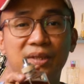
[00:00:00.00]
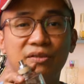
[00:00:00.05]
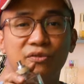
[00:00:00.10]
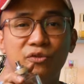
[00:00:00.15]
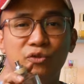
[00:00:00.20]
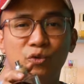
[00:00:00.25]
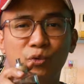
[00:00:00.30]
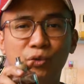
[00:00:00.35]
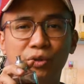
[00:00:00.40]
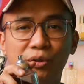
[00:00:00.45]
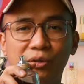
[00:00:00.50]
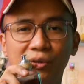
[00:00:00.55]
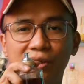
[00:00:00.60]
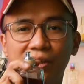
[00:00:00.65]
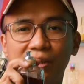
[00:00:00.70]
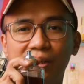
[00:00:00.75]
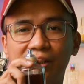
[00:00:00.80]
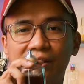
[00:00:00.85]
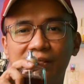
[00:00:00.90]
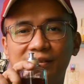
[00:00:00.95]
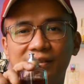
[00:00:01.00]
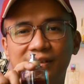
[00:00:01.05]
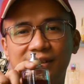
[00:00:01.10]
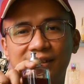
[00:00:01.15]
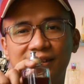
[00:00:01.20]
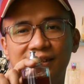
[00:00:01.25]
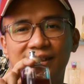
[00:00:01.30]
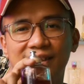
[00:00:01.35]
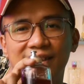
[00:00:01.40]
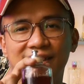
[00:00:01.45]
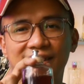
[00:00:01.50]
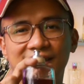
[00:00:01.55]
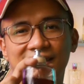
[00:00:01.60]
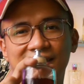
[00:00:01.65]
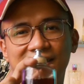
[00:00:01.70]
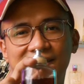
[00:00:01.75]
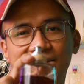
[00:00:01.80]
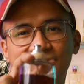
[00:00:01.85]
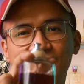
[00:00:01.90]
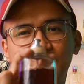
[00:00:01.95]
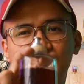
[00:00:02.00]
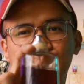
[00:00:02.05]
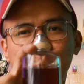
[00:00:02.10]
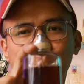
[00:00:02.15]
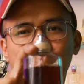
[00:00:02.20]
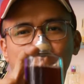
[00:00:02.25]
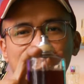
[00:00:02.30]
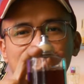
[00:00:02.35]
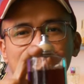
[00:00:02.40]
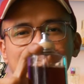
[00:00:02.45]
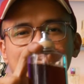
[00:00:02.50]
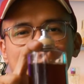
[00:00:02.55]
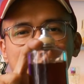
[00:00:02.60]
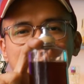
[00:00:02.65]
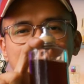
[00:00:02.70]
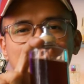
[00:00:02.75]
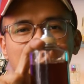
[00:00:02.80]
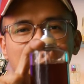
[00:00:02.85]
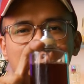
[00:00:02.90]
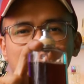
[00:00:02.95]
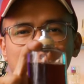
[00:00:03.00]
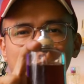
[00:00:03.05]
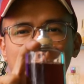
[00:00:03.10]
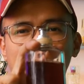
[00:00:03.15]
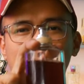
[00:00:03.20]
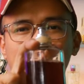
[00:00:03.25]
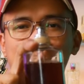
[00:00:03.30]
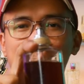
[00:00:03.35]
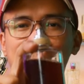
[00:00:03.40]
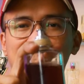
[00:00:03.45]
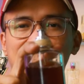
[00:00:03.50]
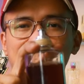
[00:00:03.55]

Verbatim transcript: nhìn dui của nó này, anh em có nhìn thấy cái dui của nó không?